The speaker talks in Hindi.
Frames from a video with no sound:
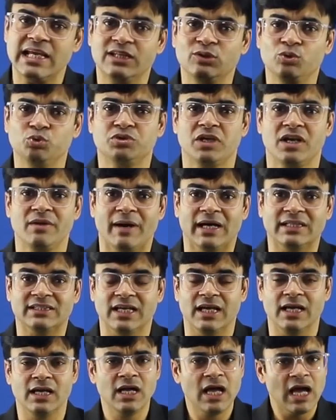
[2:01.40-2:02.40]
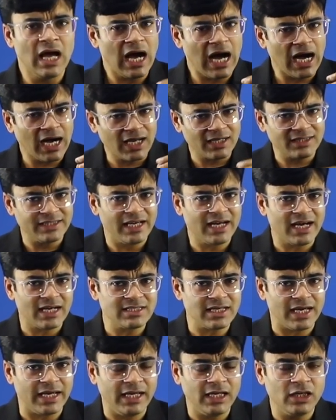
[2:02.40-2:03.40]
दूसरी बात है अगर देखा
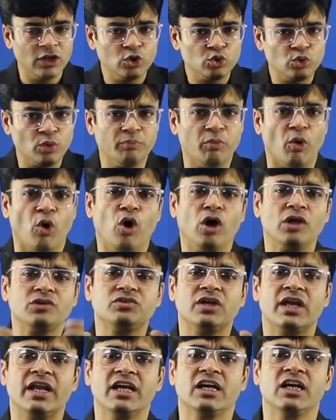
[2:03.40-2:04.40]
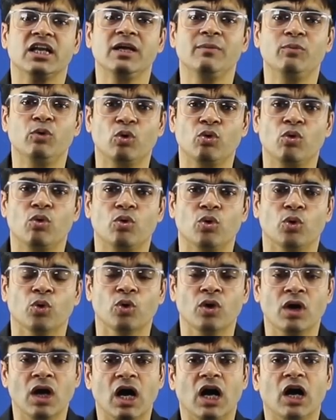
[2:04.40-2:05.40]
जाए तो बहुत सारे गरीब लोगों को
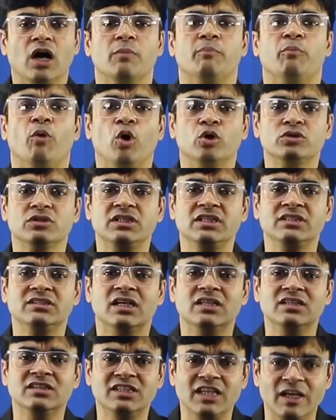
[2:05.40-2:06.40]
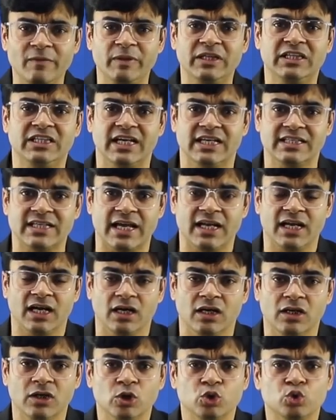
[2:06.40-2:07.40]
अगर बहुत अधिक धन दे भी दिया जाए ना
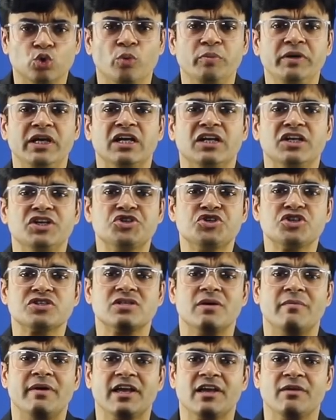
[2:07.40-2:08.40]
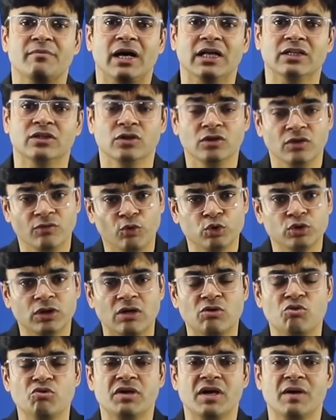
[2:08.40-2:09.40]
तो भी एक निश्चित समय के बाद वो
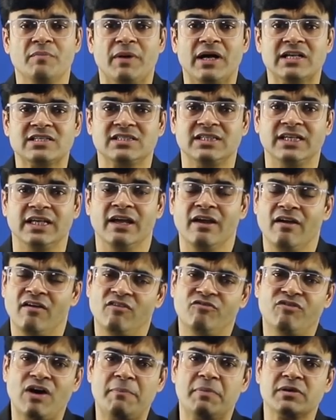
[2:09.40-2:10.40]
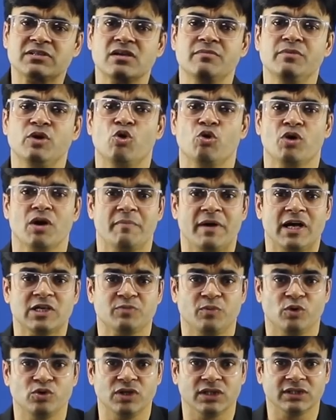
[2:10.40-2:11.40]
धन उनके पास से वापस अमीरों के पास
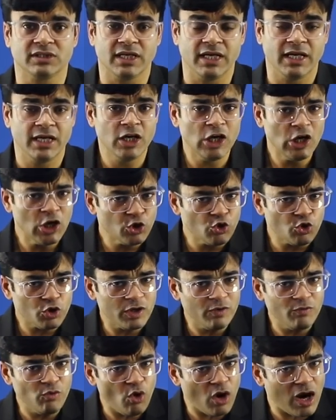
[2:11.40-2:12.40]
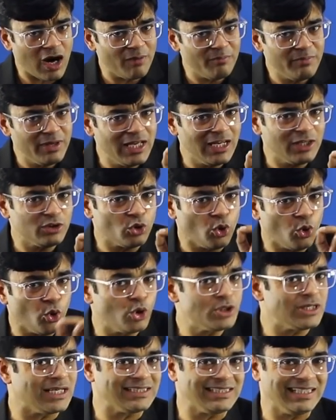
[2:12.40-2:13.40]
पहुंच जाता है क्योंकि वो अमीर तो
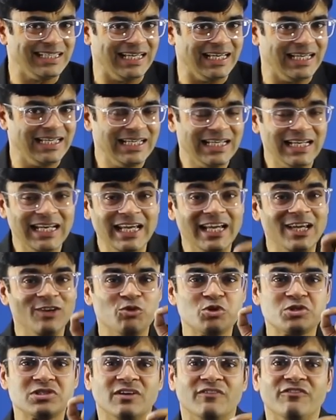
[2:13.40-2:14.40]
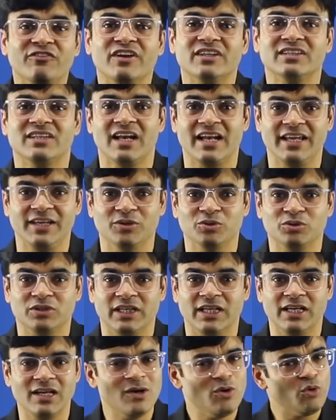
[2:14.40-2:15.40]
हो जाते हैं लेकिन वो समृद्ध नहीं
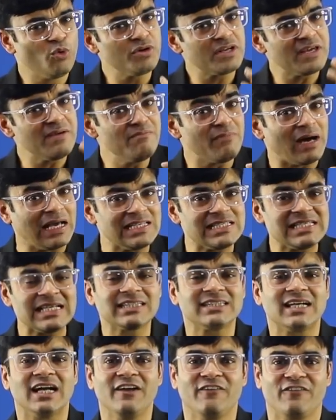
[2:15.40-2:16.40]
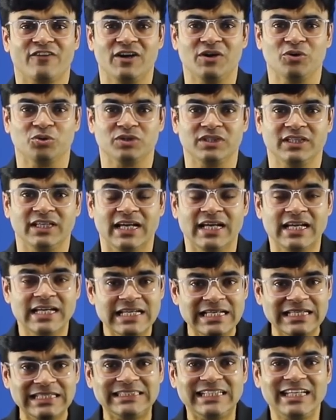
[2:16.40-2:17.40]
होते उनकी मानसिकता डिफरेंट होती है
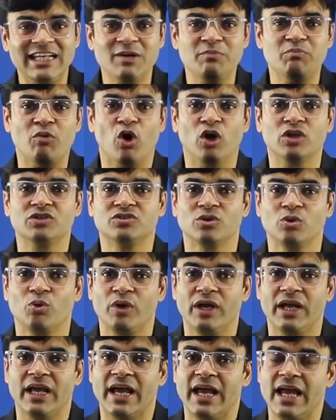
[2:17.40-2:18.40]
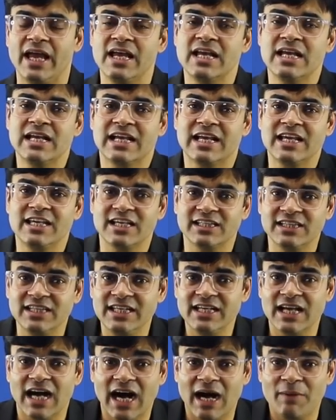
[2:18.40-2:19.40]
इसीलिए बहुत ज़रूरी है कि
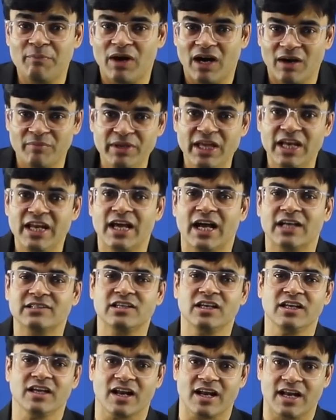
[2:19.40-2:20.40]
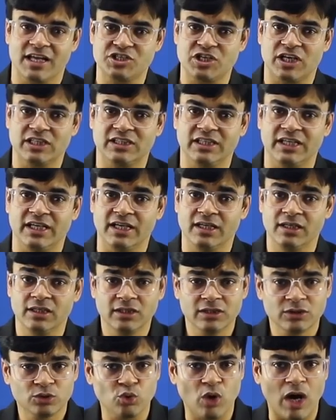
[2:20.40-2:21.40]
यदि आप अमीरी हासिल करना चाहते हैं
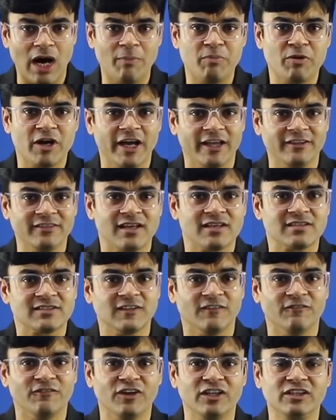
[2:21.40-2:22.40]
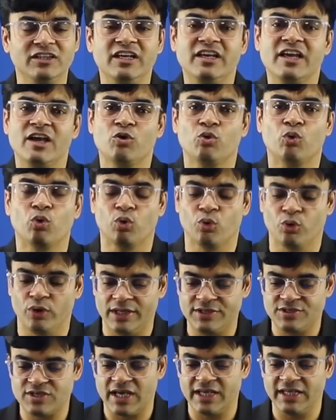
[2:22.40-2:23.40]
तो आपके अंदर समृद्धि के गुण
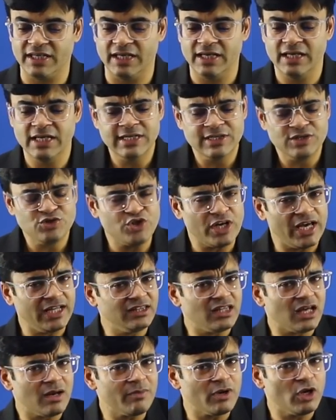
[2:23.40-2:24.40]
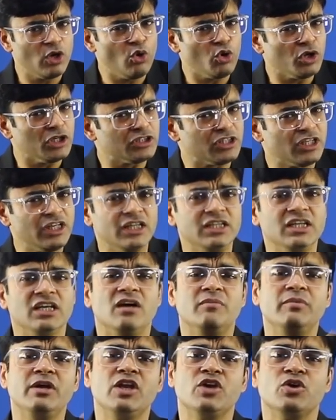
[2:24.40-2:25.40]
होने चाहिए जैन धर्म के लोग इतने अधिक
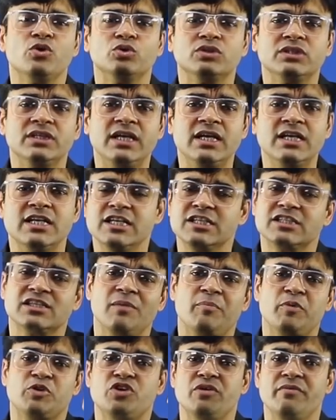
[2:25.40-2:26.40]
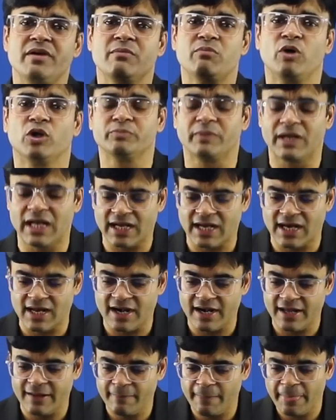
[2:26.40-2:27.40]
अमीर क्यों होते हैं इसके पीछे भी एक बहुत बड़ा
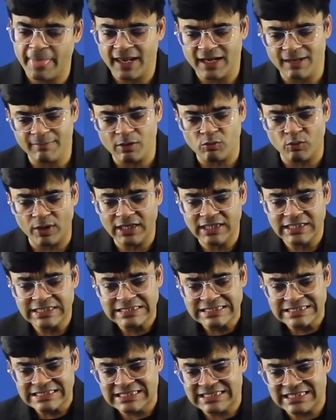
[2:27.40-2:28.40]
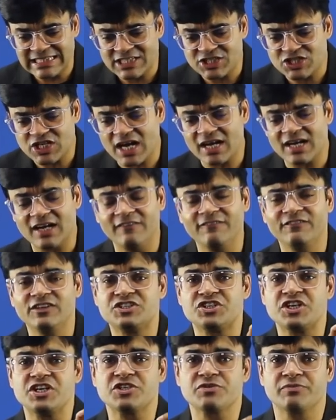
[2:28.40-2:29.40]
कारण है नंबर वन शिक्षा का
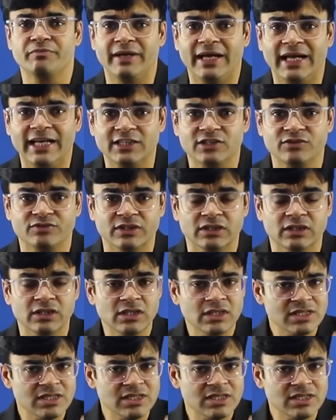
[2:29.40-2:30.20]
विशेष महत्व